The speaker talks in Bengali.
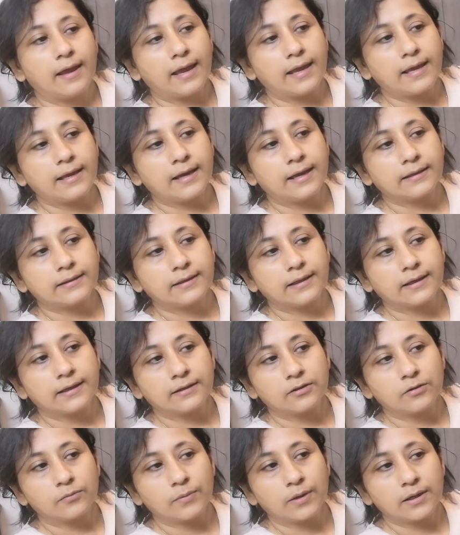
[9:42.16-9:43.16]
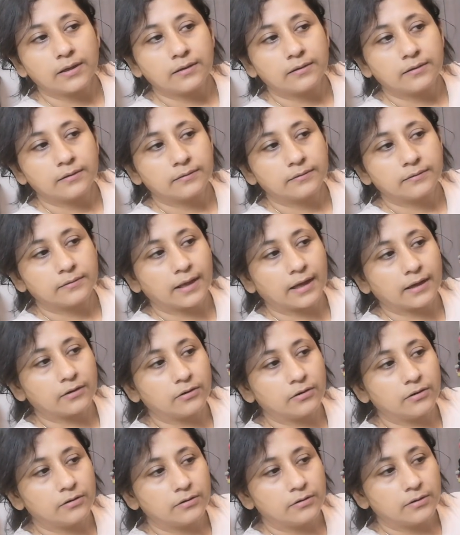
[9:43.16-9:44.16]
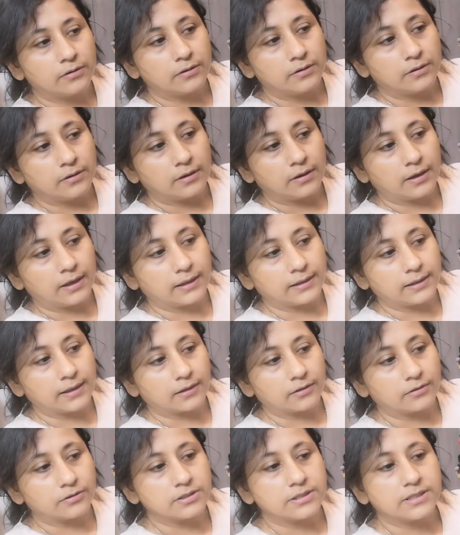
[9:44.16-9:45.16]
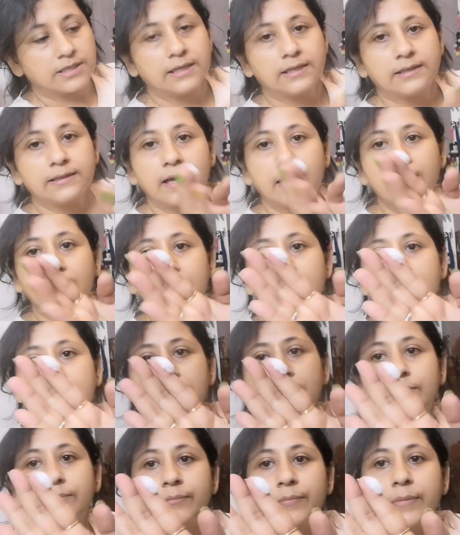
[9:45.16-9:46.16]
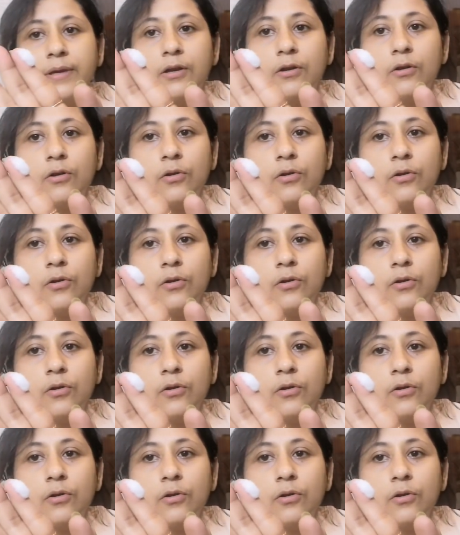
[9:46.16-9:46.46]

এইখান থেকে তোমার দেখো এই দেখো জেলটা বেরো